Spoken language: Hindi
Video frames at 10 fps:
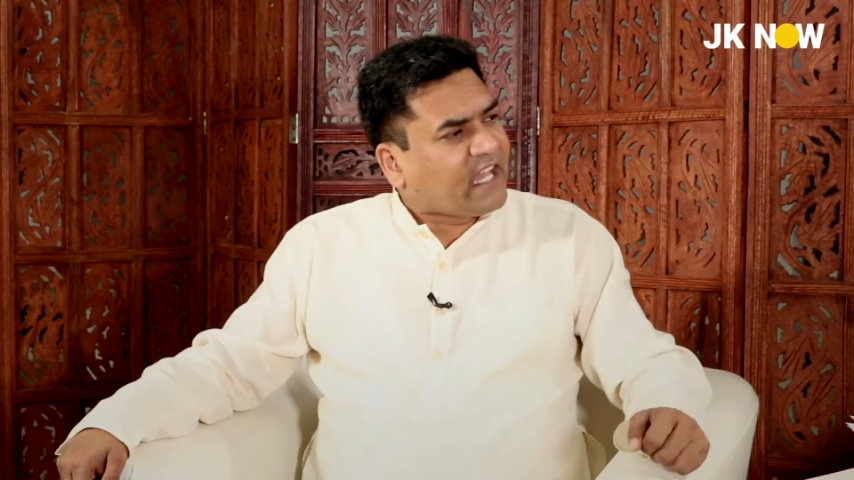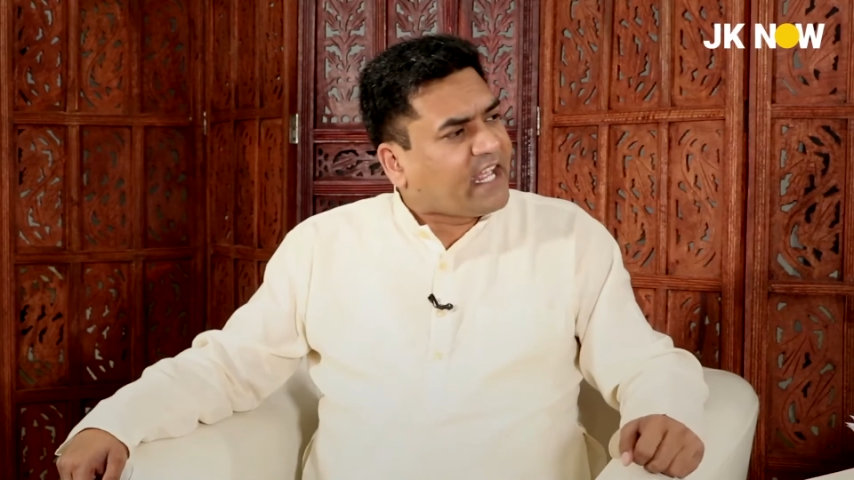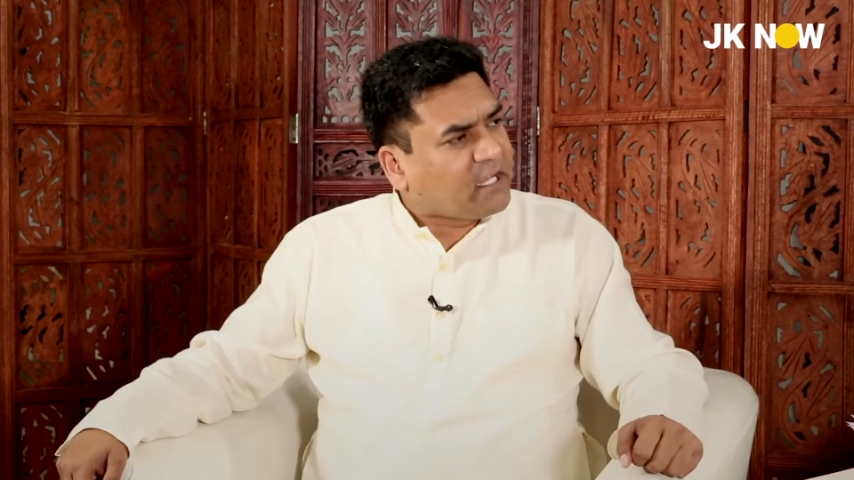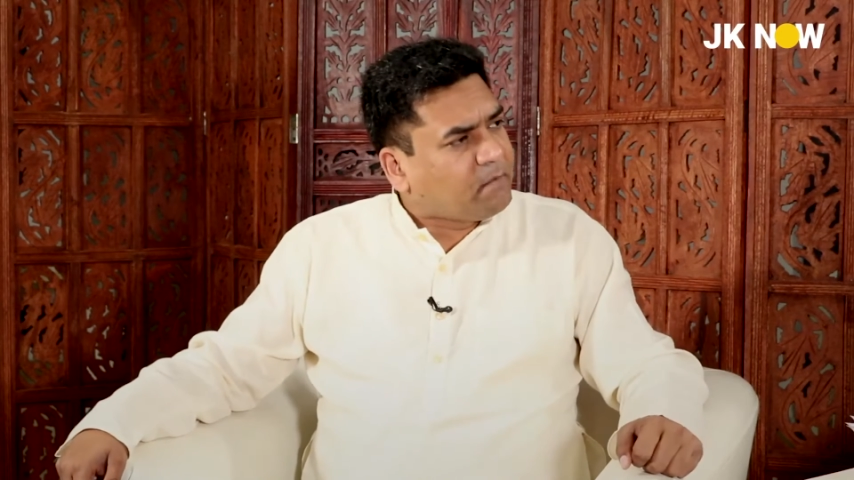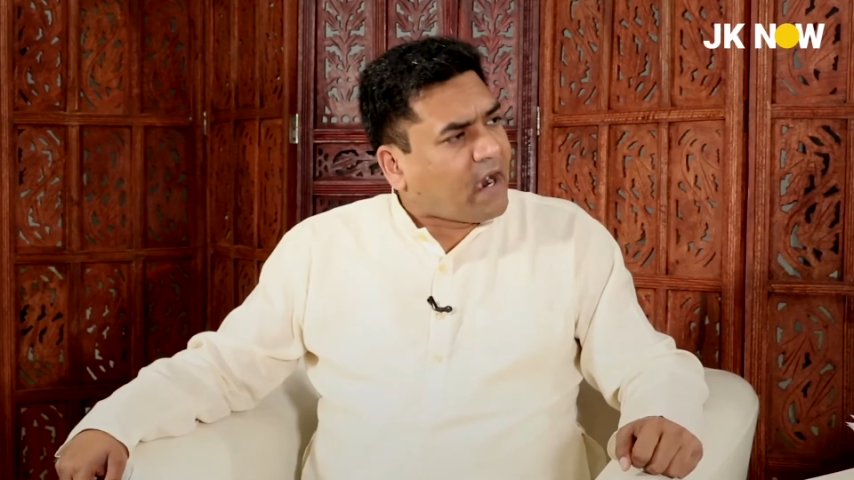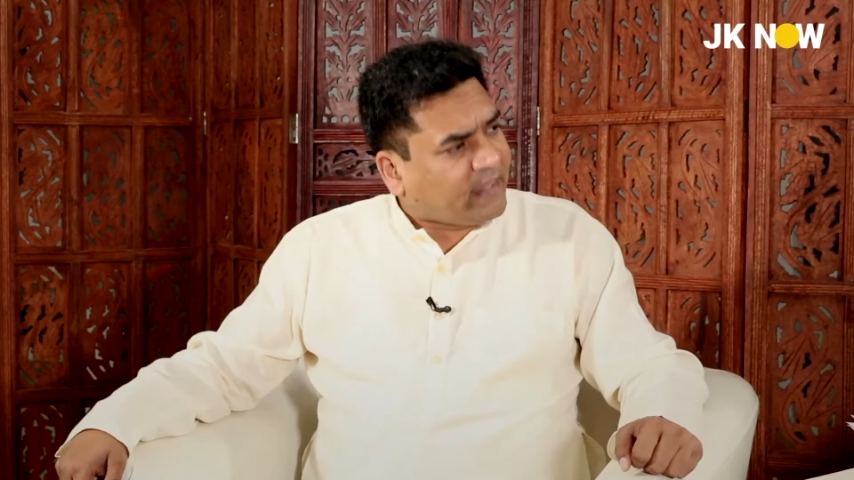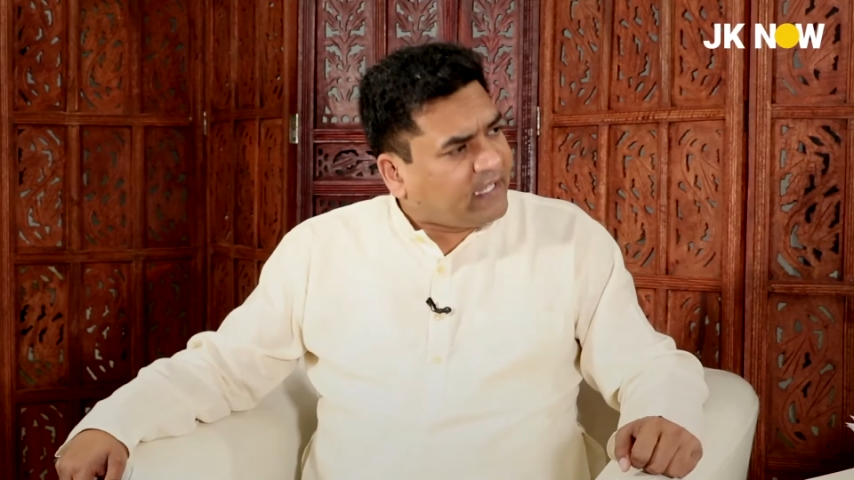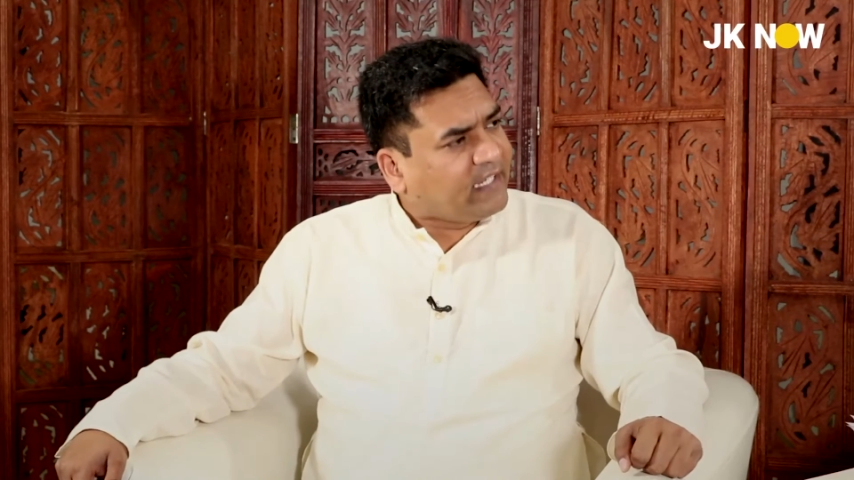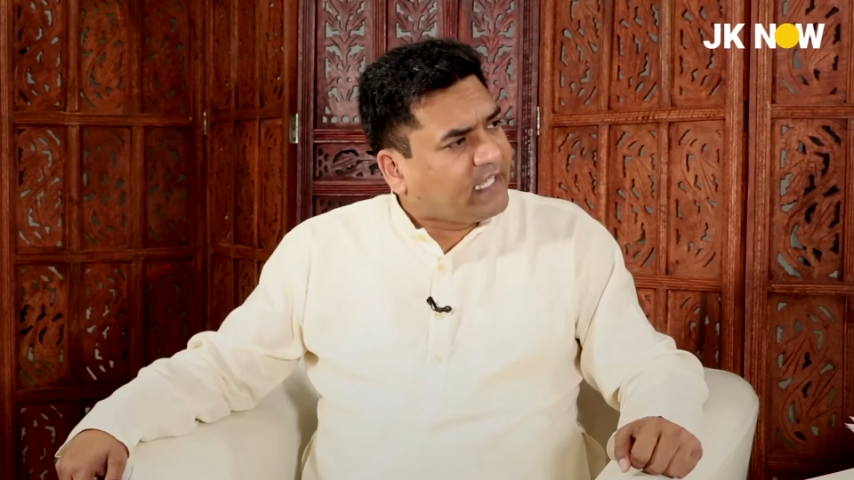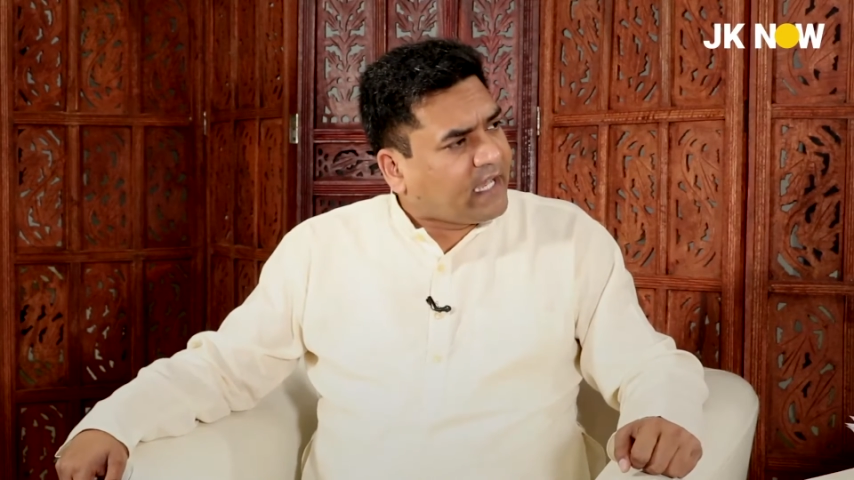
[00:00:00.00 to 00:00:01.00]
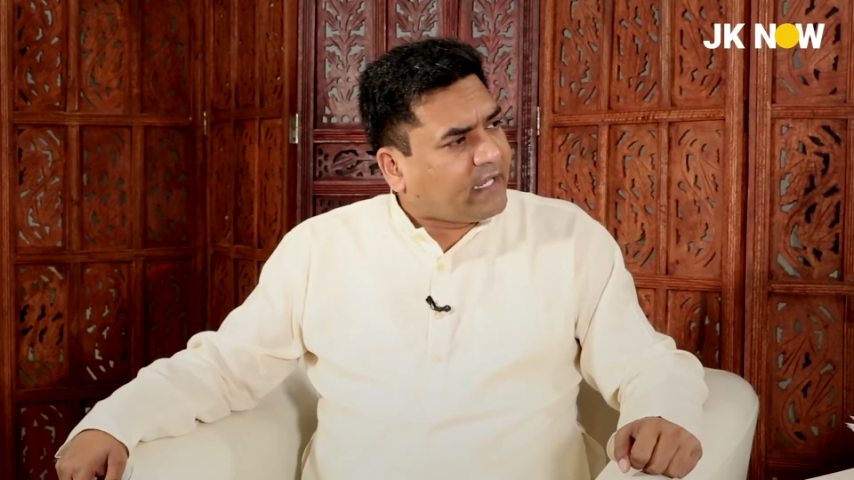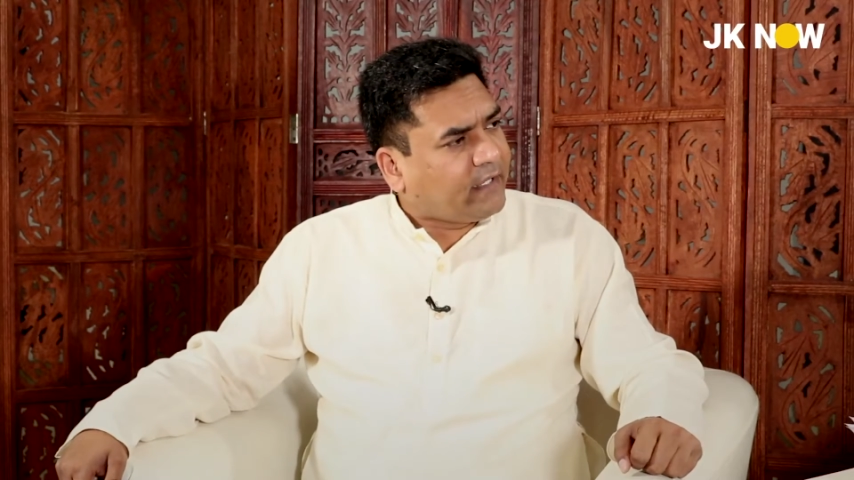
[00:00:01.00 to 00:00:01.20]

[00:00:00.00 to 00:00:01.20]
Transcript: आ रहा है कि मारने के लिए आ रहा